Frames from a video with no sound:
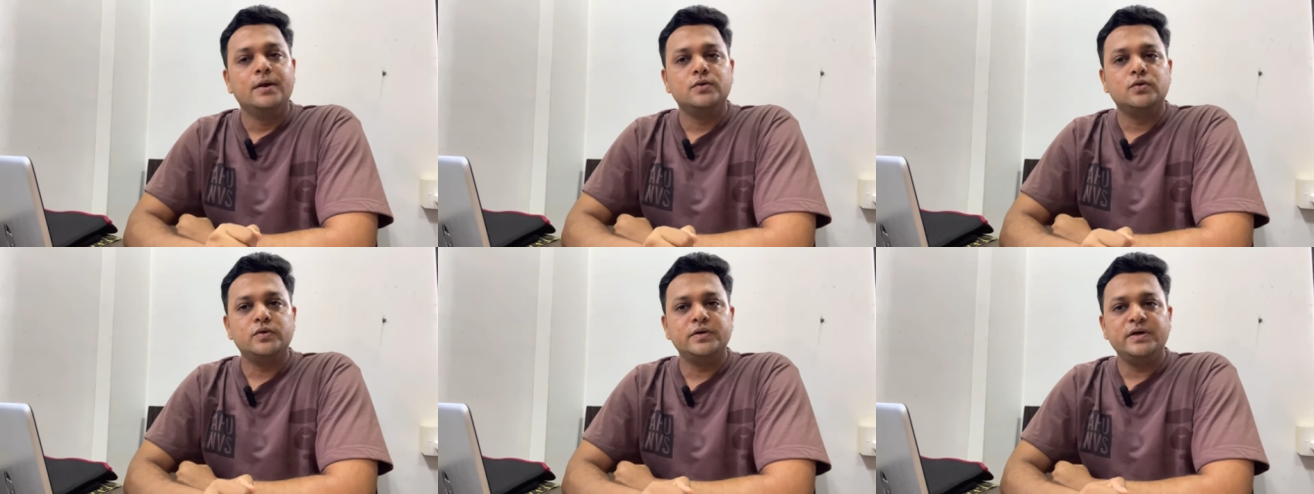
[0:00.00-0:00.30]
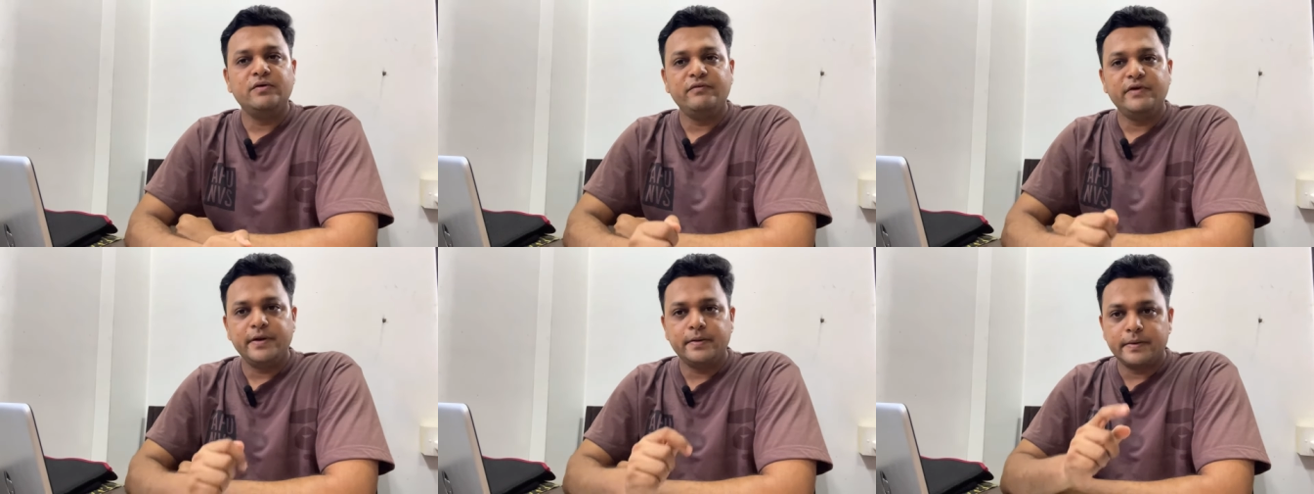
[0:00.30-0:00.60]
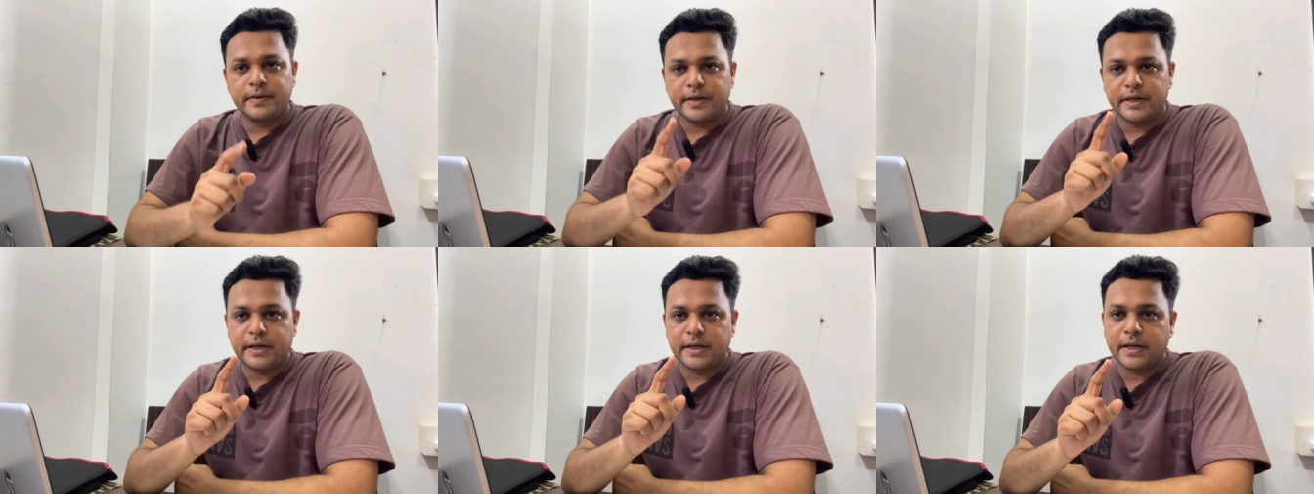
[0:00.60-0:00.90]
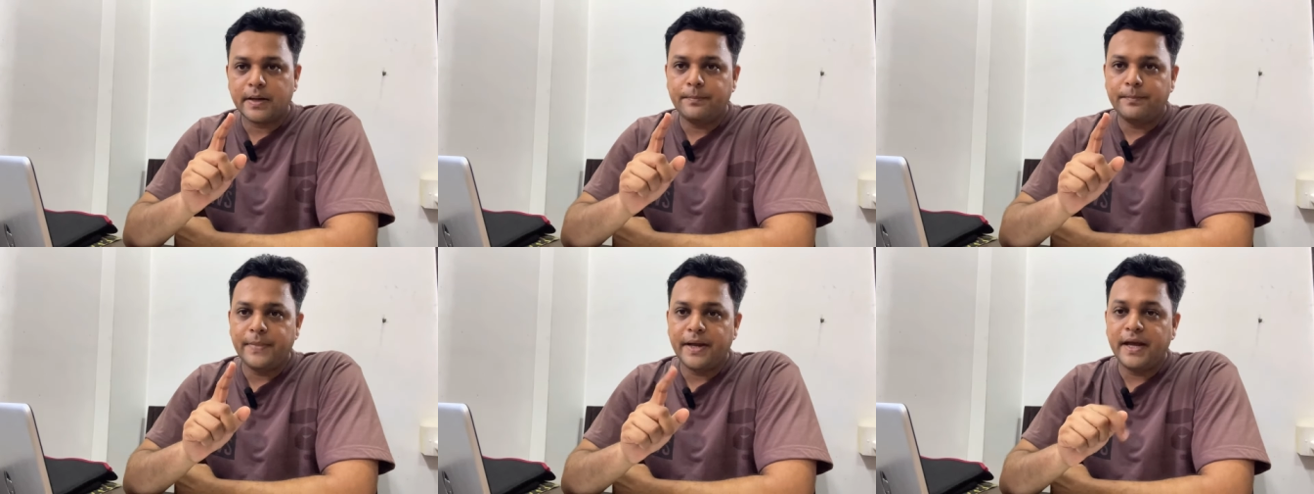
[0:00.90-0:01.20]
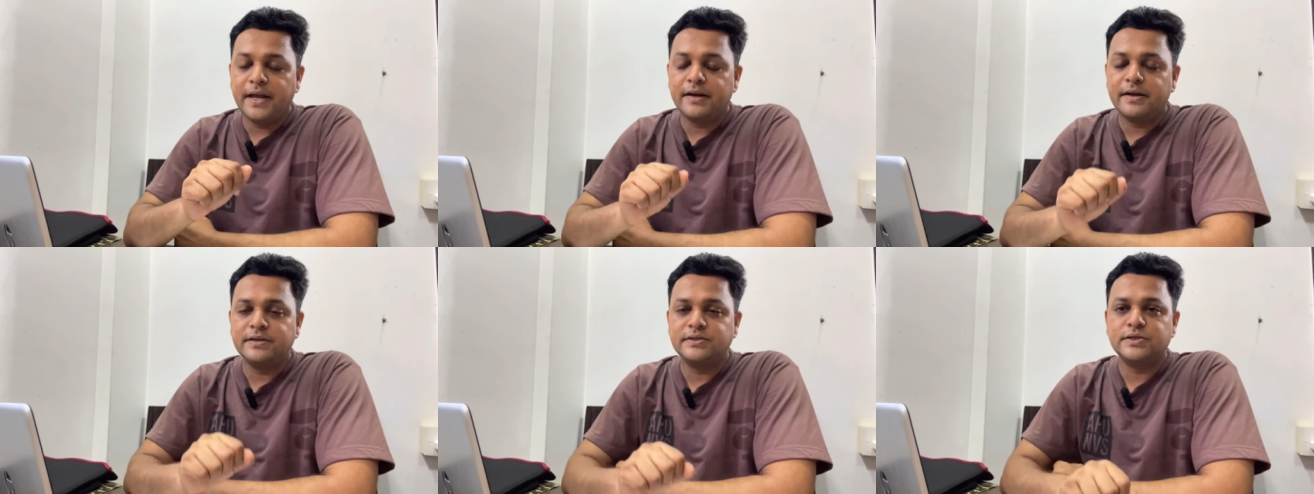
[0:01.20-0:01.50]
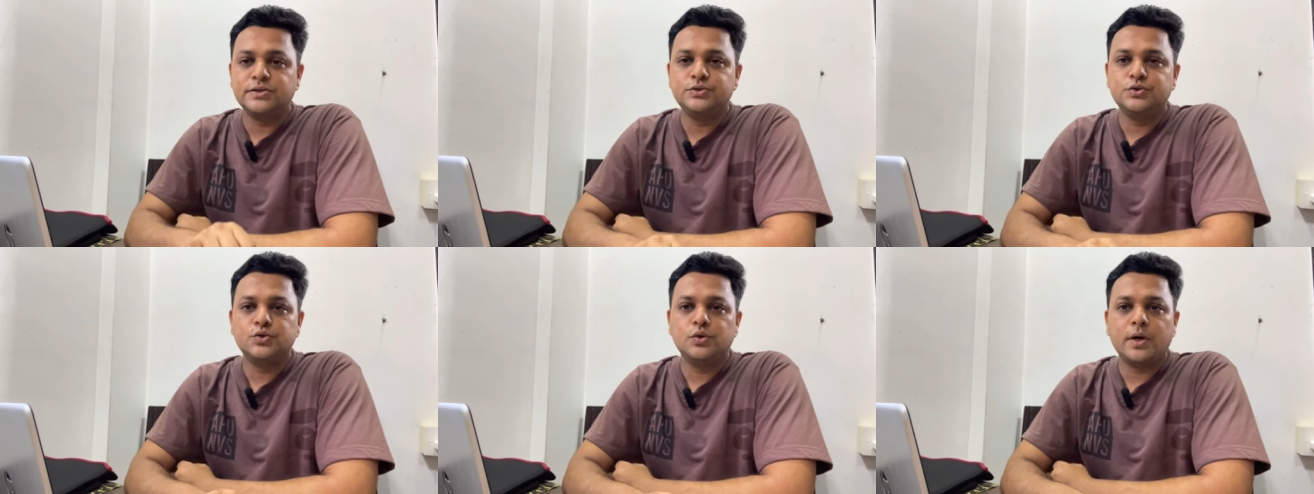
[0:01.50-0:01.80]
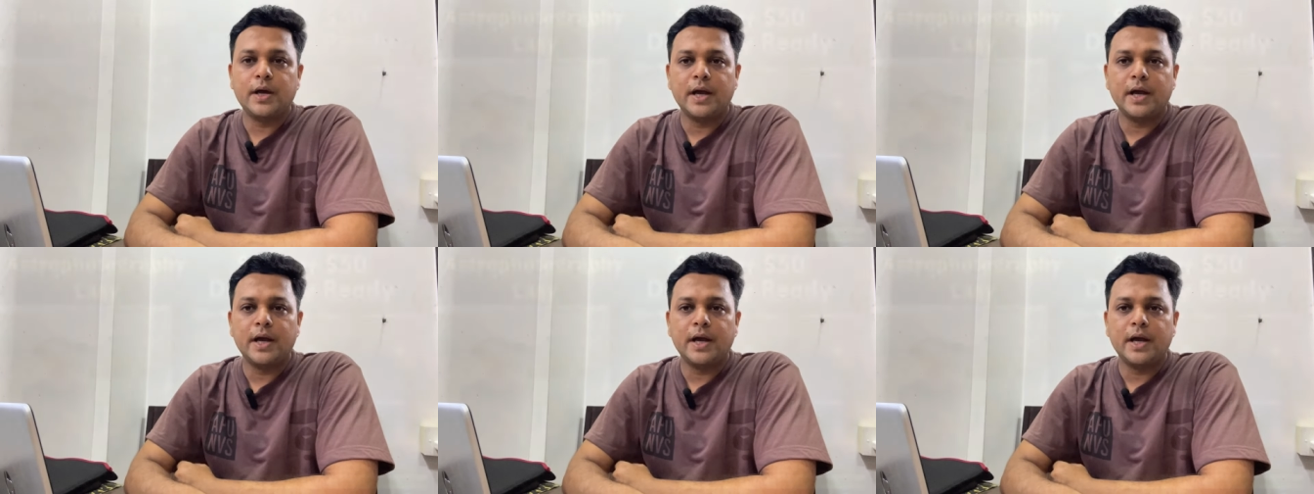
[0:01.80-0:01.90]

तो ये वीडियो बनाने का मेन रीज़न जो